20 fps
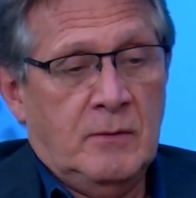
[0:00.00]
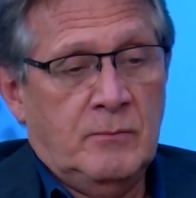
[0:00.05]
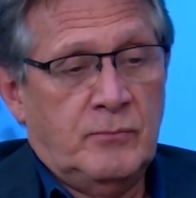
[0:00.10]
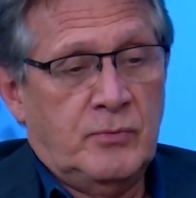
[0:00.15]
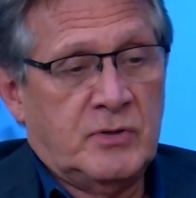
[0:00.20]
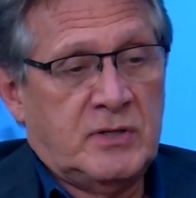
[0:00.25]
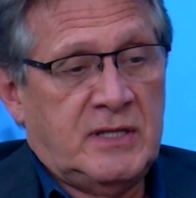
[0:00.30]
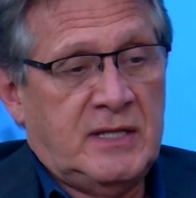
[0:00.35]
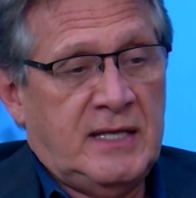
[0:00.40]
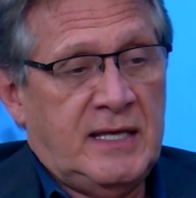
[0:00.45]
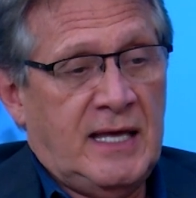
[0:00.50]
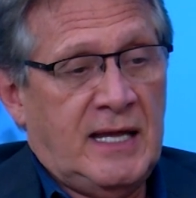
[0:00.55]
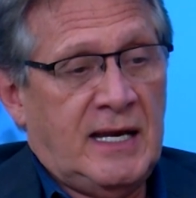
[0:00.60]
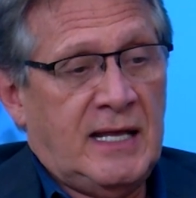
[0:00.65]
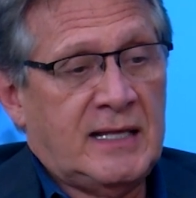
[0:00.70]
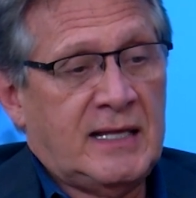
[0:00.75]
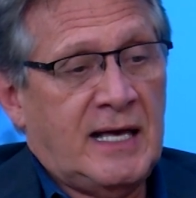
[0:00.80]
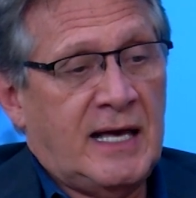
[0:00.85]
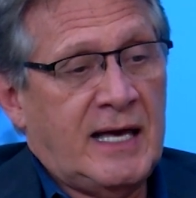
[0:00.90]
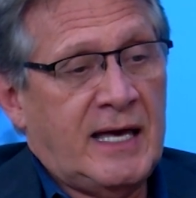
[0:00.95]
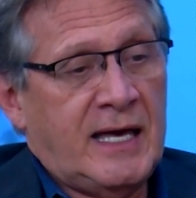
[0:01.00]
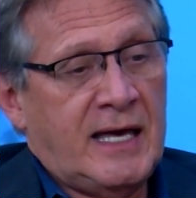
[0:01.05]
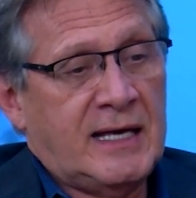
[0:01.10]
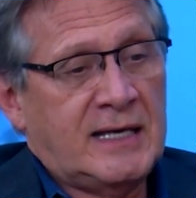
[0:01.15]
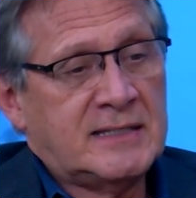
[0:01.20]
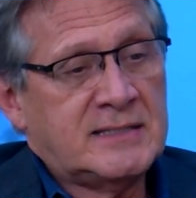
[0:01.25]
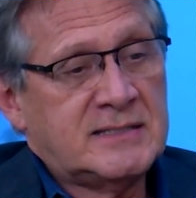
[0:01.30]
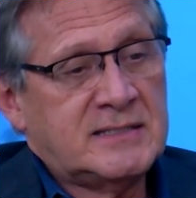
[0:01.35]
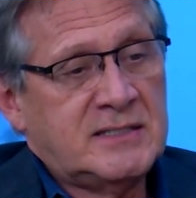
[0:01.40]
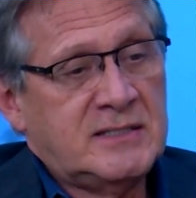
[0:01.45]
porque ela
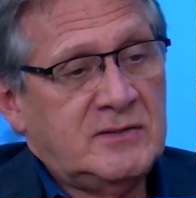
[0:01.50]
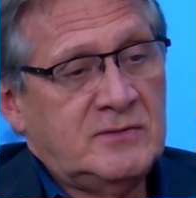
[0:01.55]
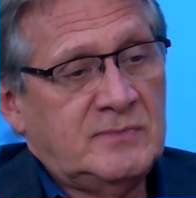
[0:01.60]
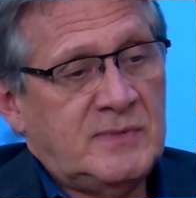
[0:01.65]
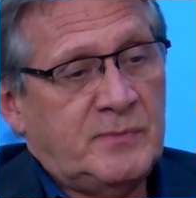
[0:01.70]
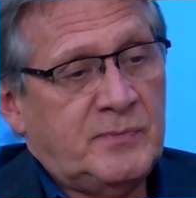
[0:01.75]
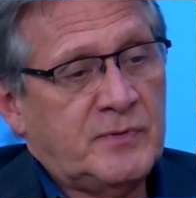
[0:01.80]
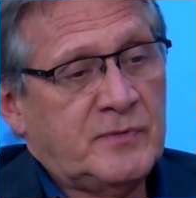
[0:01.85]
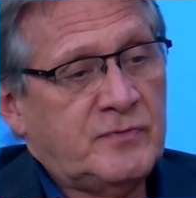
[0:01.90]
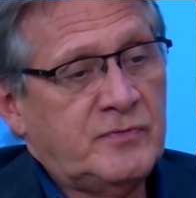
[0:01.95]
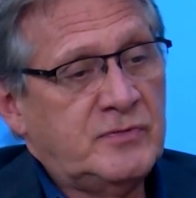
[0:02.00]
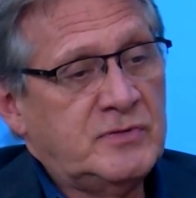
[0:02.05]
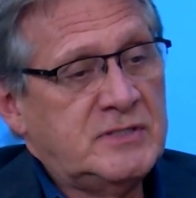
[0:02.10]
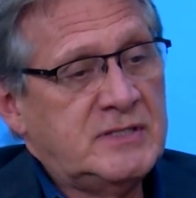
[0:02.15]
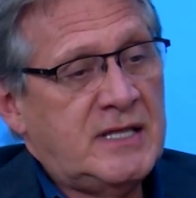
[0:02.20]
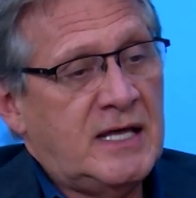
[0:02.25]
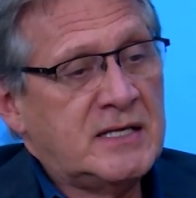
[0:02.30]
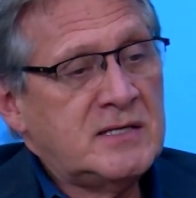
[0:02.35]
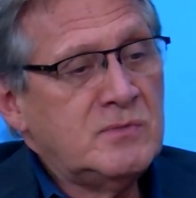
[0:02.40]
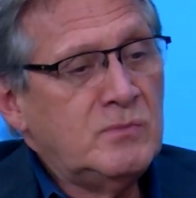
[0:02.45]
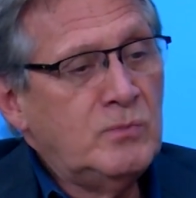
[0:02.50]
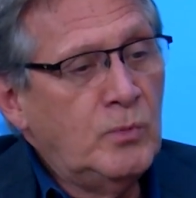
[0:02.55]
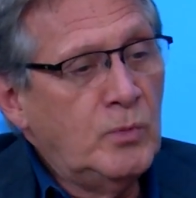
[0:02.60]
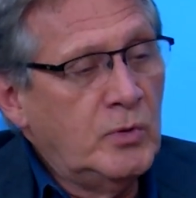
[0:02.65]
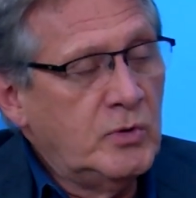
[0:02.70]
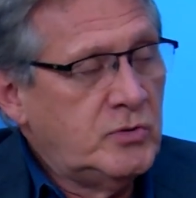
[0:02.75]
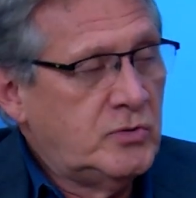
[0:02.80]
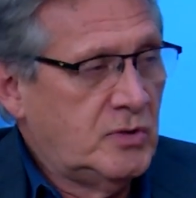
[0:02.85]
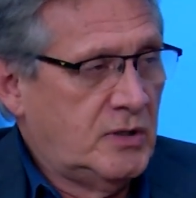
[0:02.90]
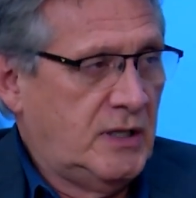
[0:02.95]
carrega assim uma profundidade
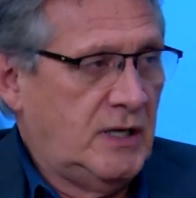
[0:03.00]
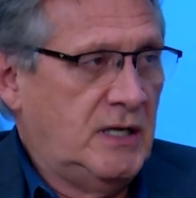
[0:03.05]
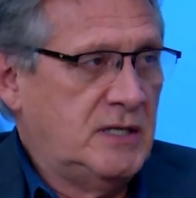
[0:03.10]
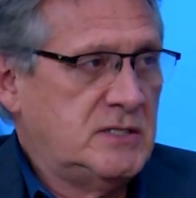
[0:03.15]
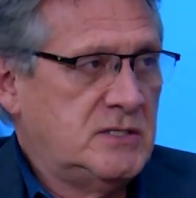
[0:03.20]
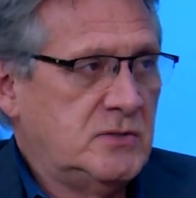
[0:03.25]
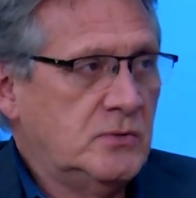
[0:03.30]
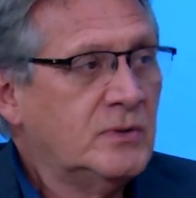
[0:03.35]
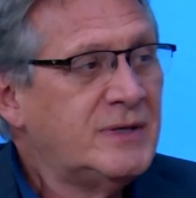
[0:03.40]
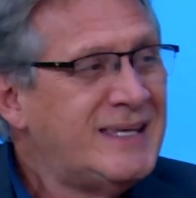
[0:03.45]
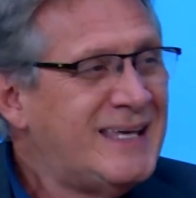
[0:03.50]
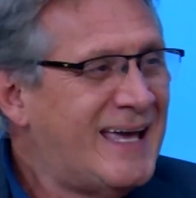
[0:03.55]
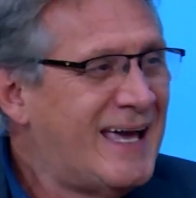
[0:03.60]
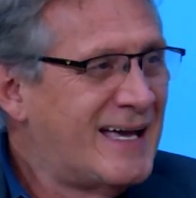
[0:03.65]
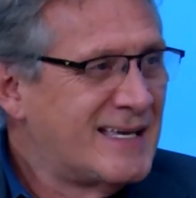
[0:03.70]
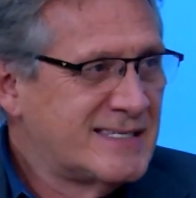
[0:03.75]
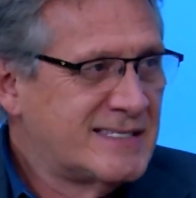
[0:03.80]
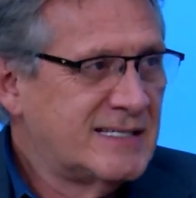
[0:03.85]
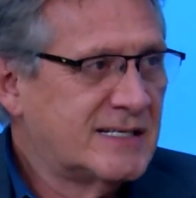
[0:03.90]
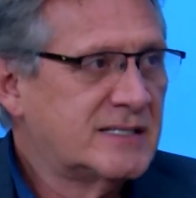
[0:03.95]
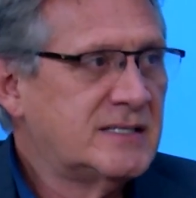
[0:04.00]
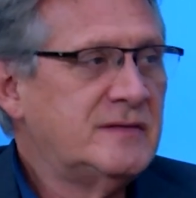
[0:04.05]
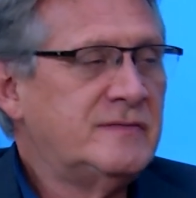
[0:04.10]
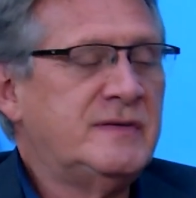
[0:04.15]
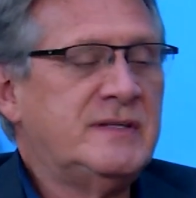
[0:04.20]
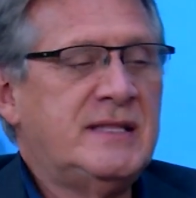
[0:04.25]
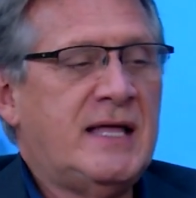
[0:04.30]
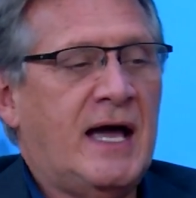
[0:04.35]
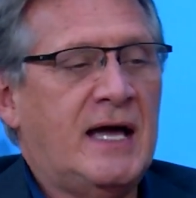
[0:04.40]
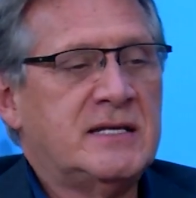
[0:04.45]
muito grande. O que é
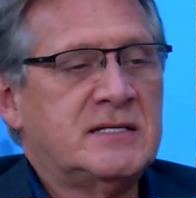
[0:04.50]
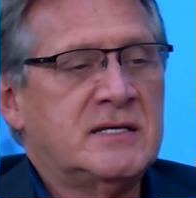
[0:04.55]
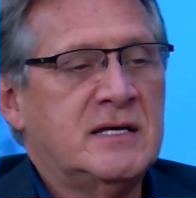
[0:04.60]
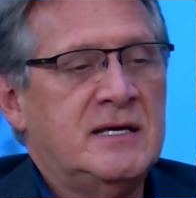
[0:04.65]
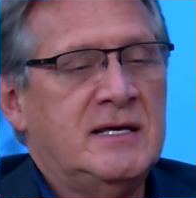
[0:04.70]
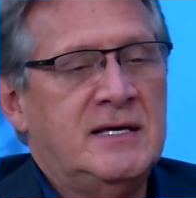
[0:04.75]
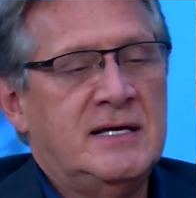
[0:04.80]
assertividade?